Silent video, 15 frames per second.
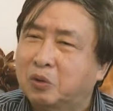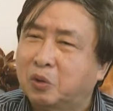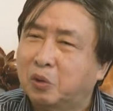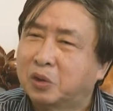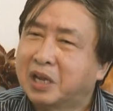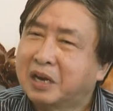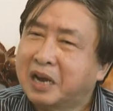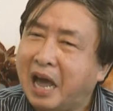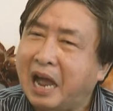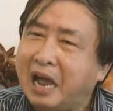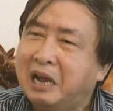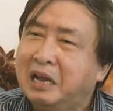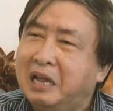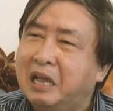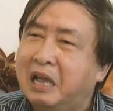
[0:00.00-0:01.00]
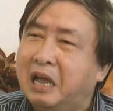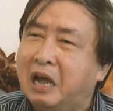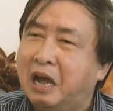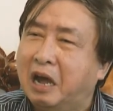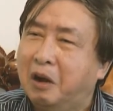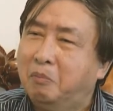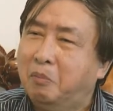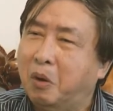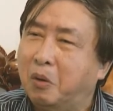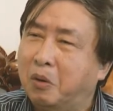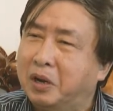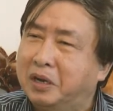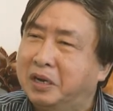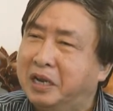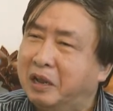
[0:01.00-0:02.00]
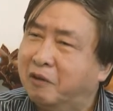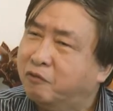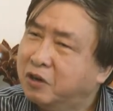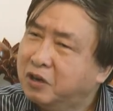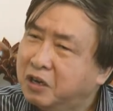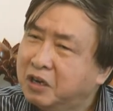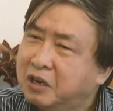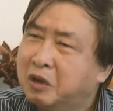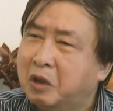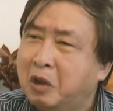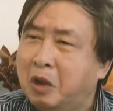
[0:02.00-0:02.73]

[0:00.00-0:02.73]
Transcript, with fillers: tổ chức đảng ở một cái địa phương